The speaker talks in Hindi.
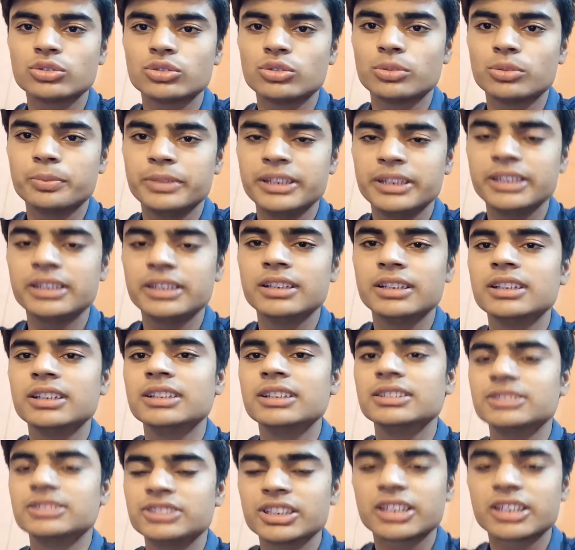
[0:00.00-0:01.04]
तो अभी
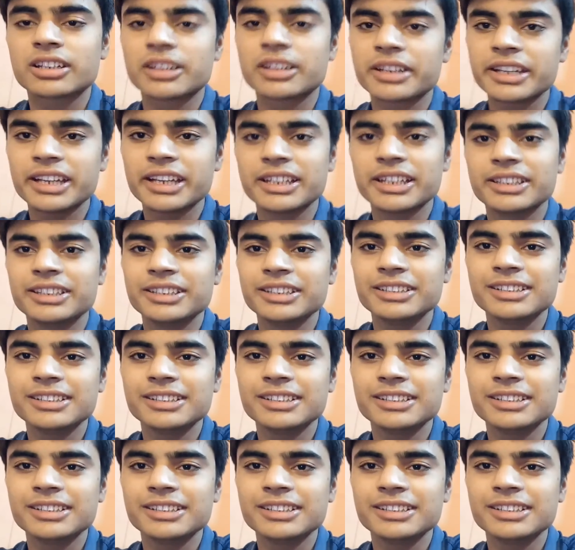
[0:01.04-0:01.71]
चेक करके आते